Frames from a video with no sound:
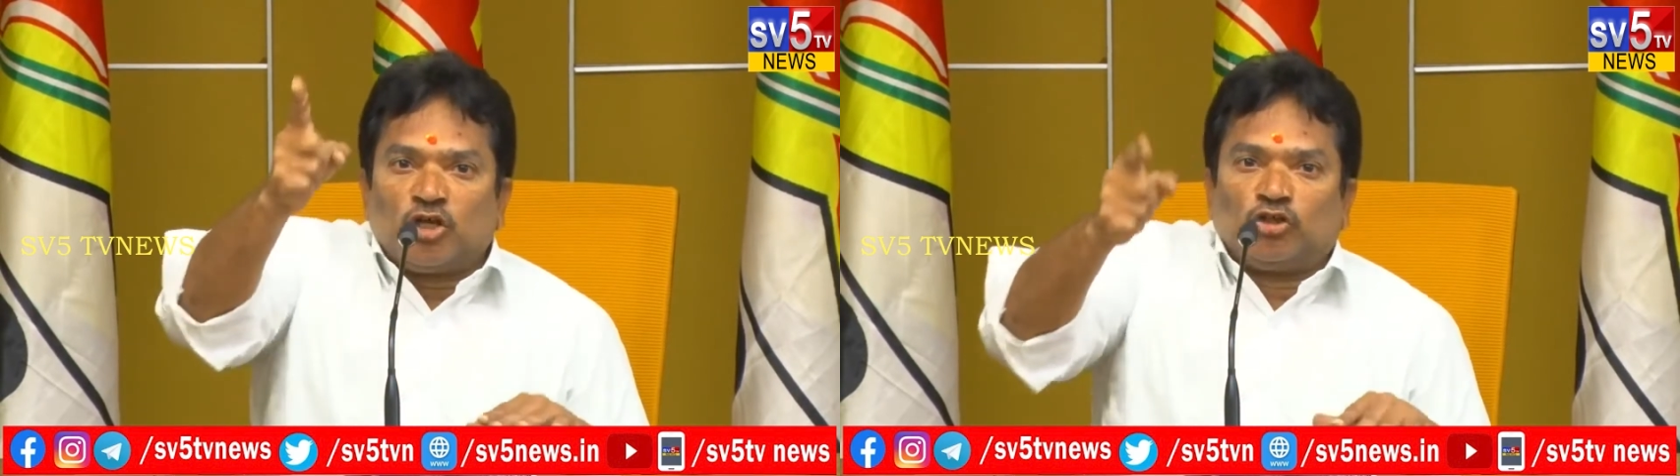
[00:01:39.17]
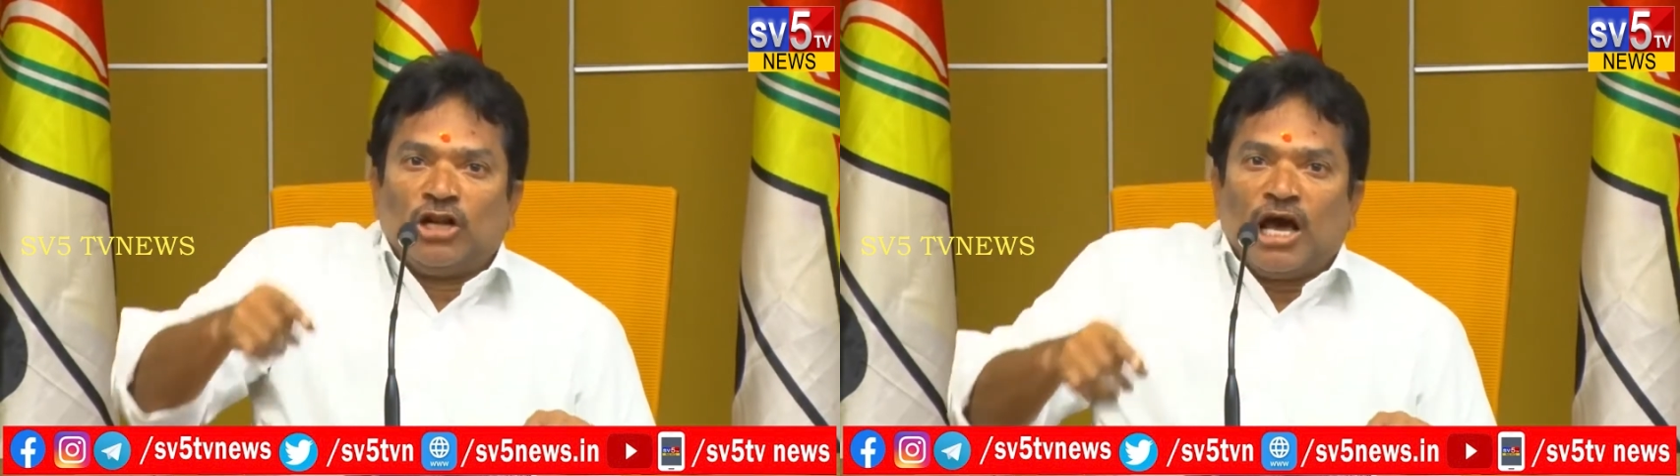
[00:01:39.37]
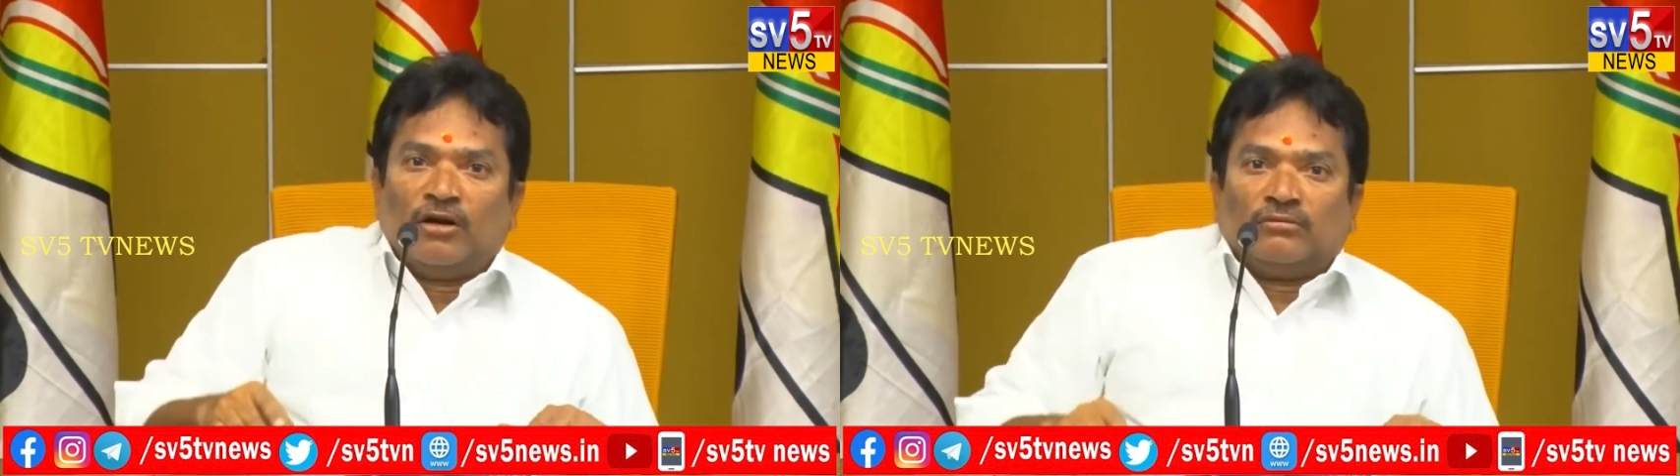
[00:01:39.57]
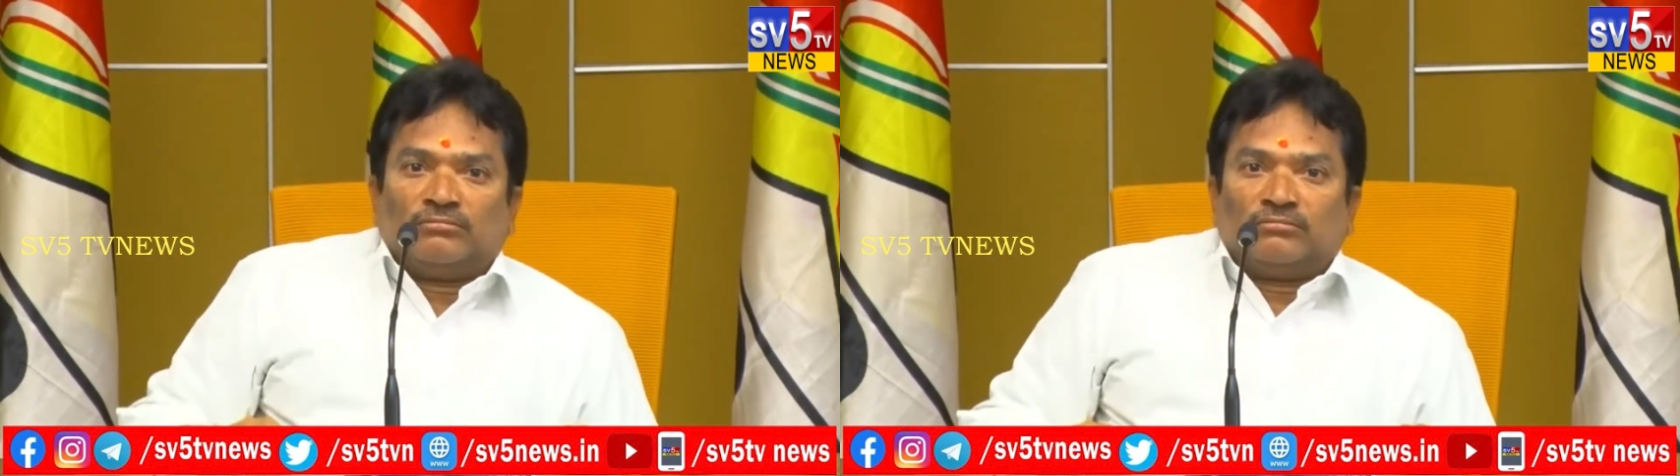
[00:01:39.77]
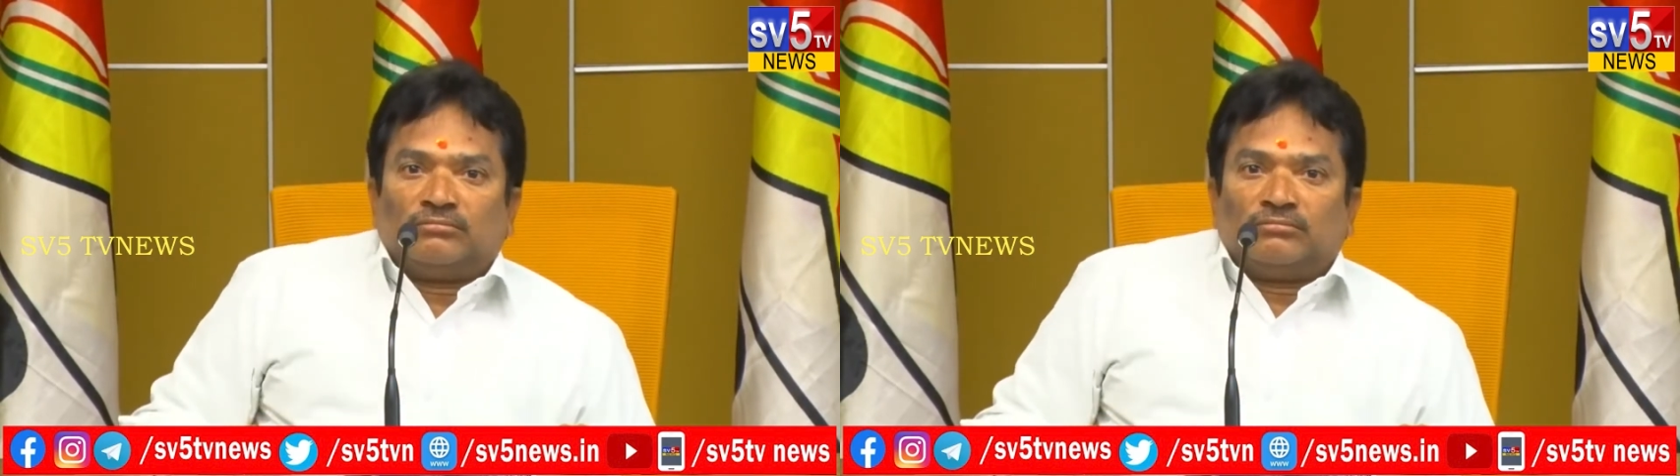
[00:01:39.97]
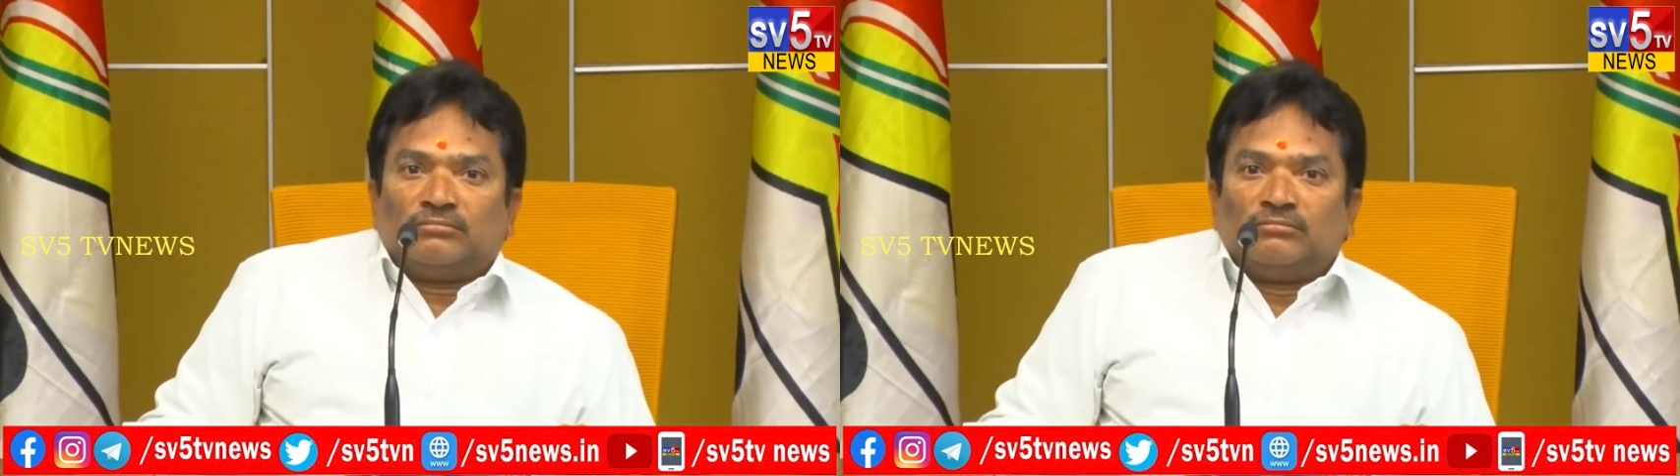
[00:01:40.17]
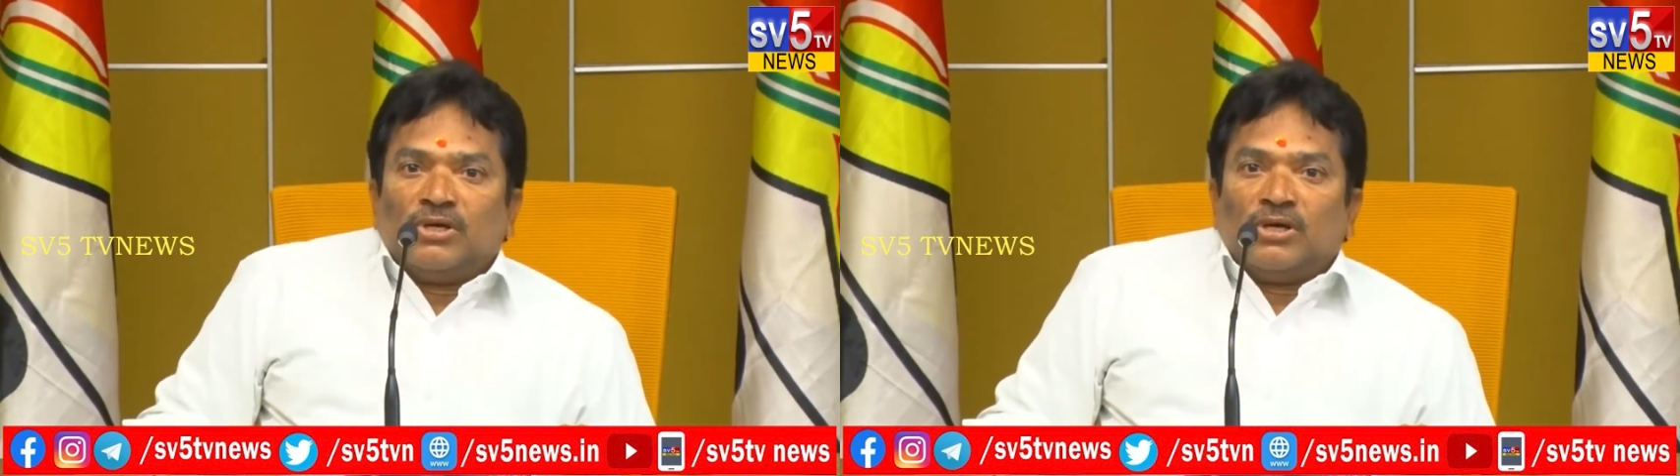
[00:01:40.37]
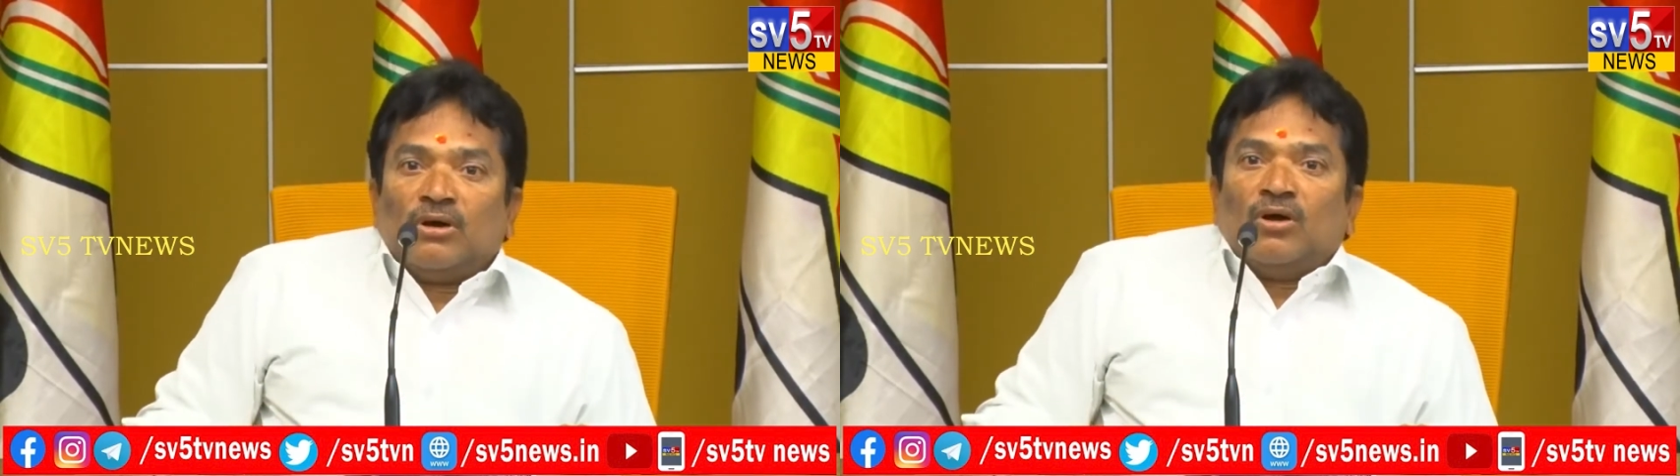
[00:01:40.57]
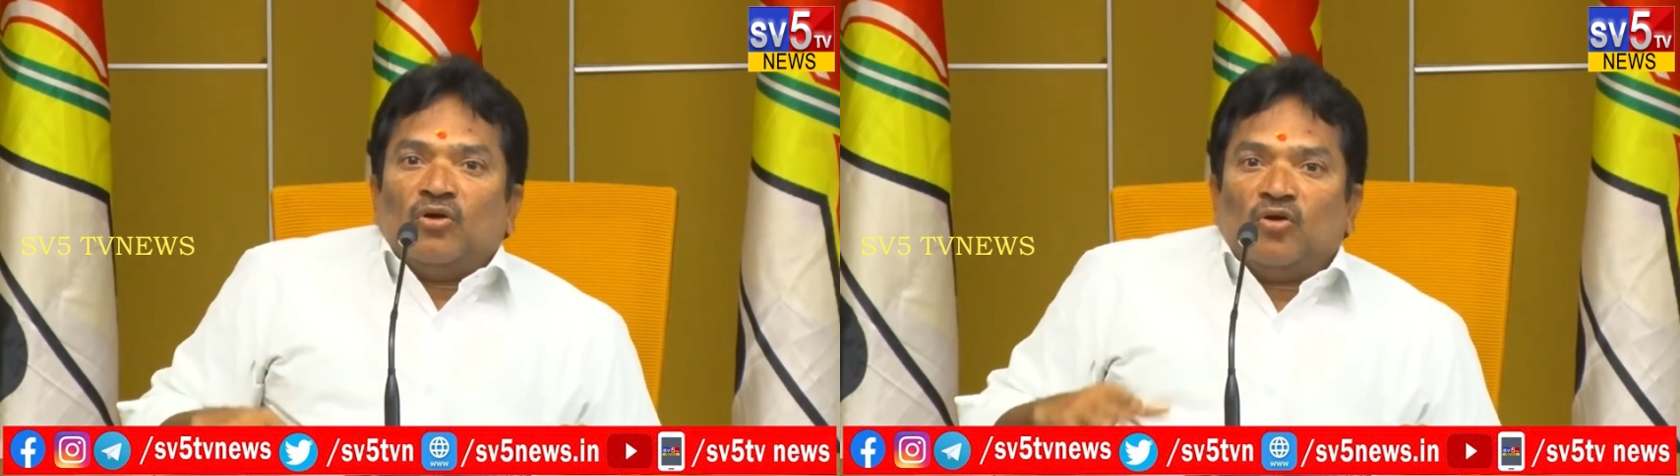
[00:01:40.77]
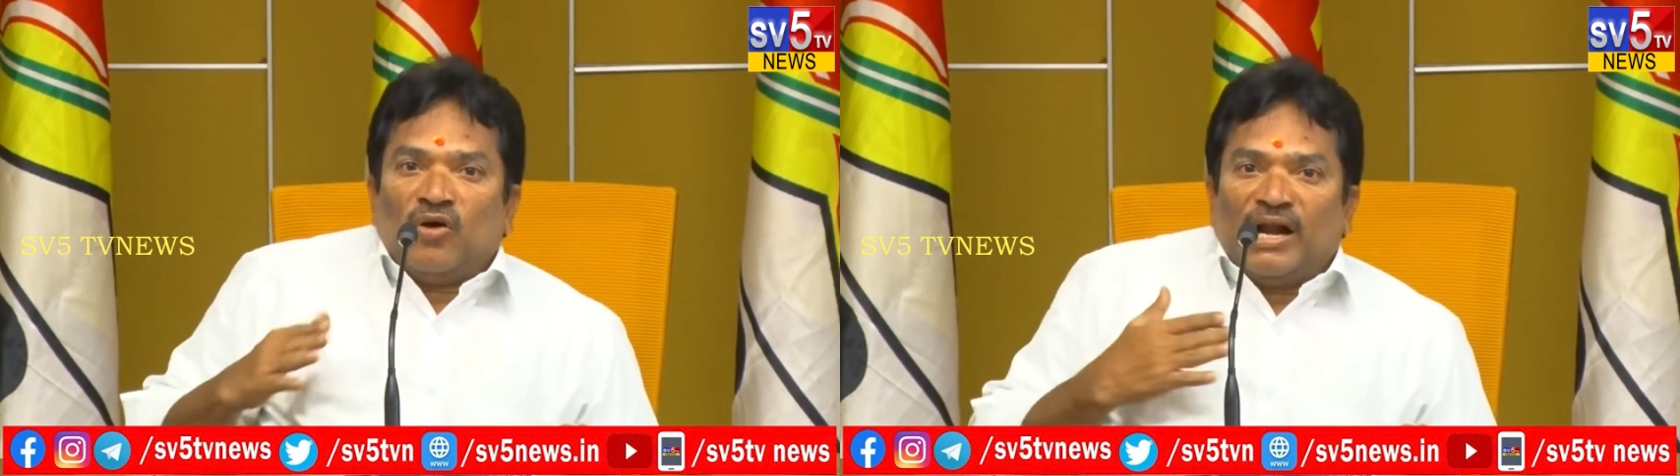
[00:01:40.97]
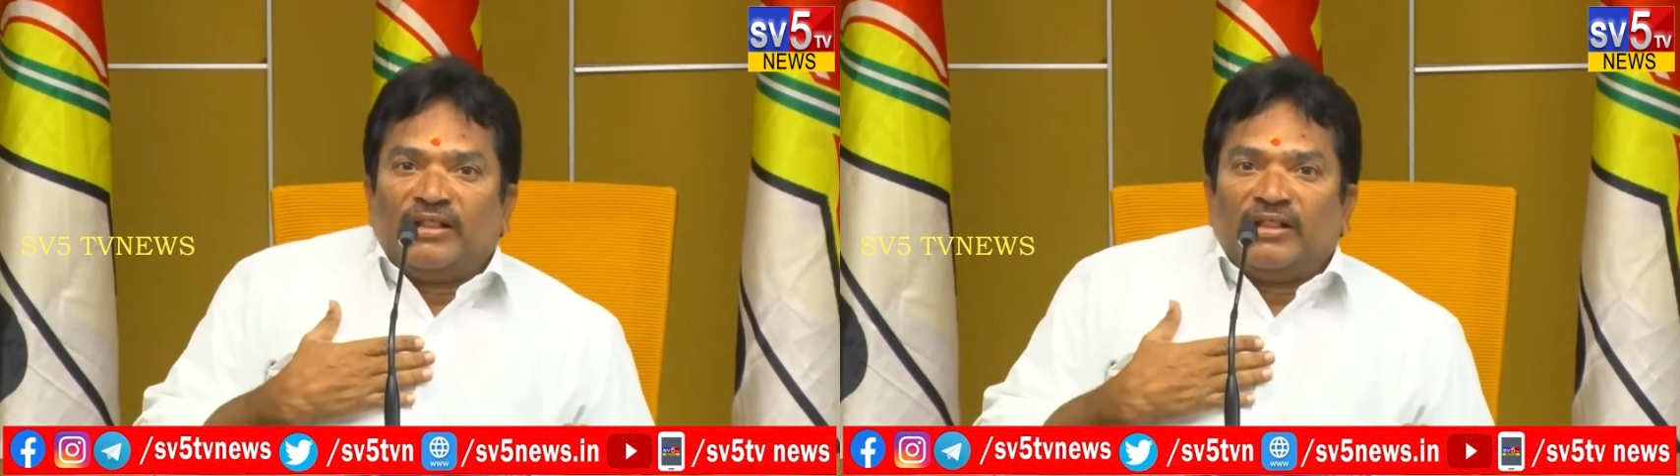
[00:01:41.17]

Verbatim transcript: విసురుతున్నాను నువ్వు